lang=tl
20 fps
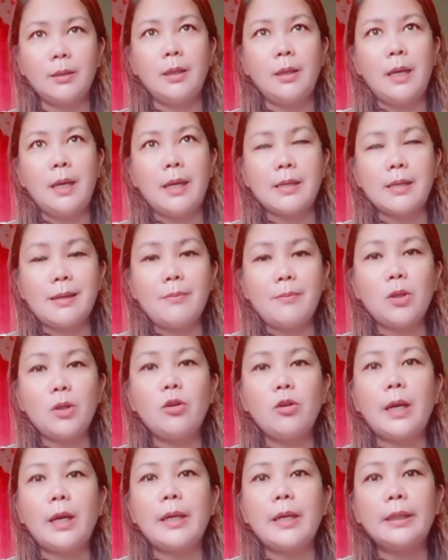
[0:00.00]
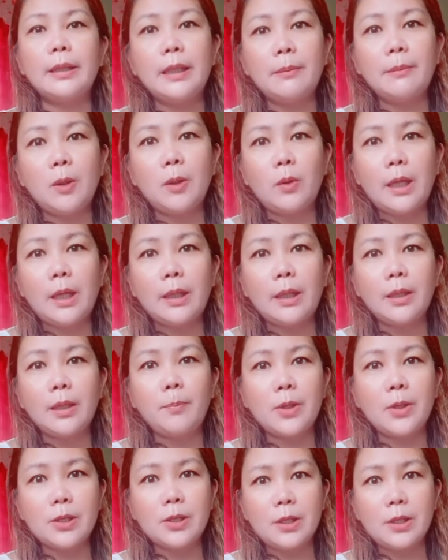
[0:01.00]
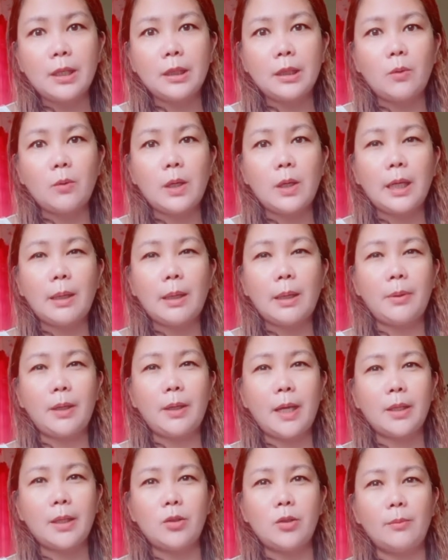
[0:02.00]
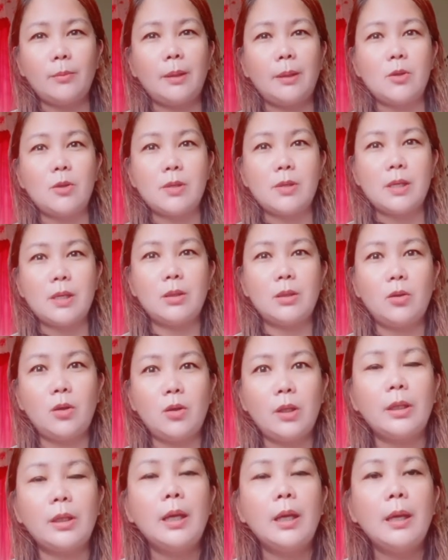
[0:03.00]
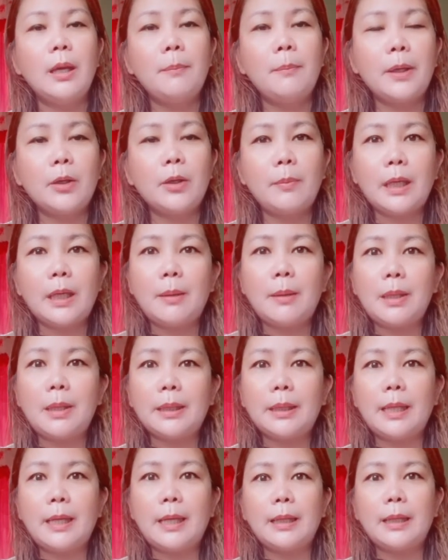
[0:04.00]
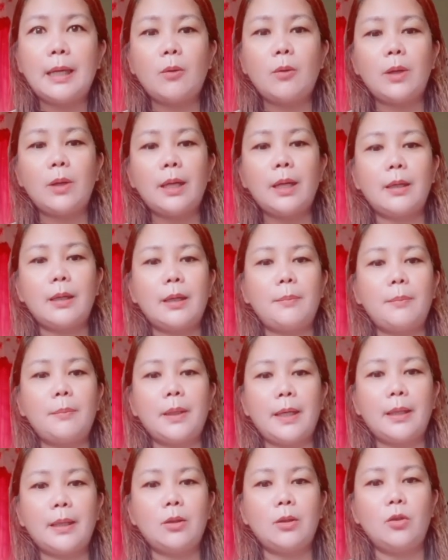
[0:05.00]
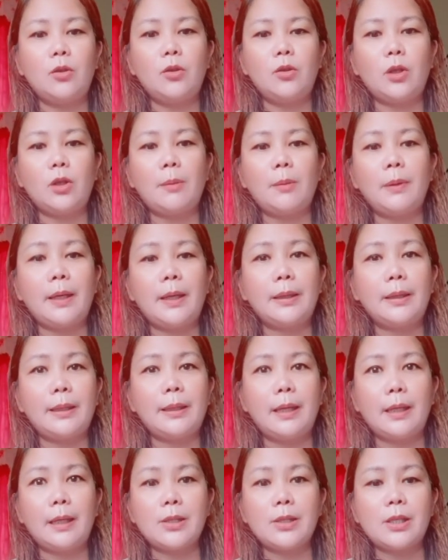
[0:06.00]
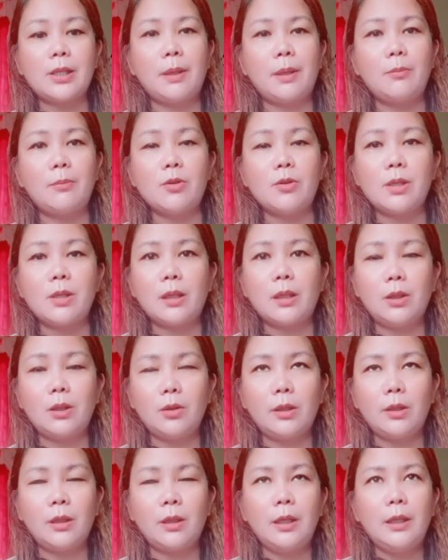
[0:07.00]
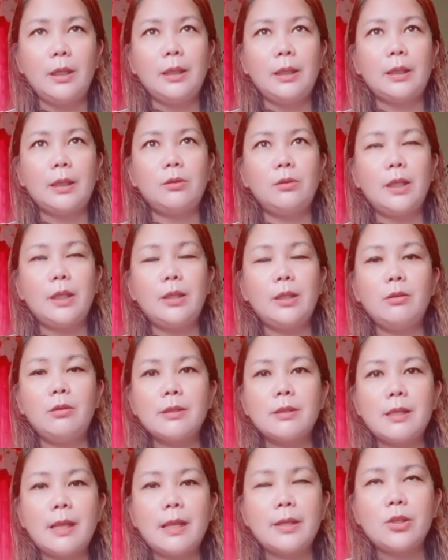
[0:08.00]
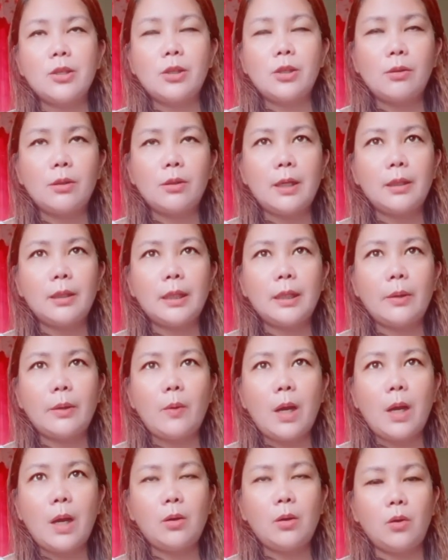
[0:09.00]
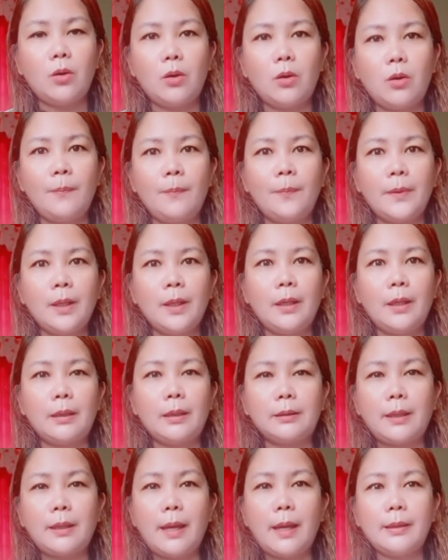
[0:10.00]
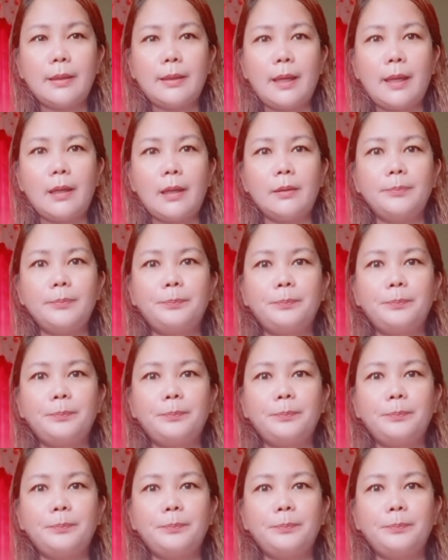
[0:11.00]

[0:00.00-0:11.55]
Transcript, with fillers: Uh, sabi ko nga, hindi naman 100% na walang copyright yung mga music doon. Pero marami talagang walang copyright doon. No, copyright talaga siya mga music doon. Katulad nung slideshow na ginawa ko, ang title,